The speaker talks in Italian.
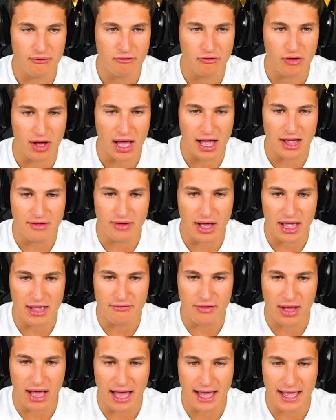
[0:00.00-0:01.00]
Vai vai
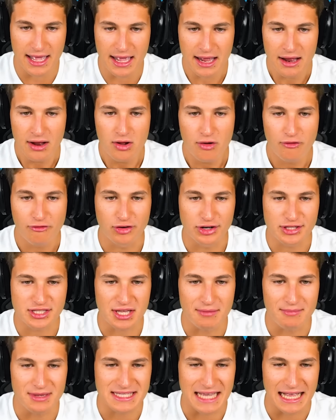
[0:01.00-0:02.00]
vai
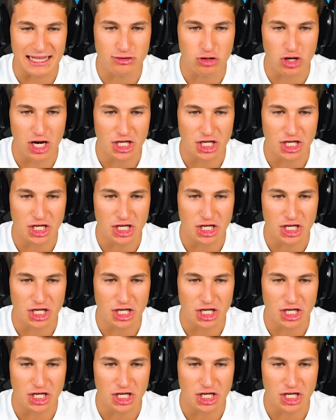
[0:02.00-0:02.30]
Forse mi salto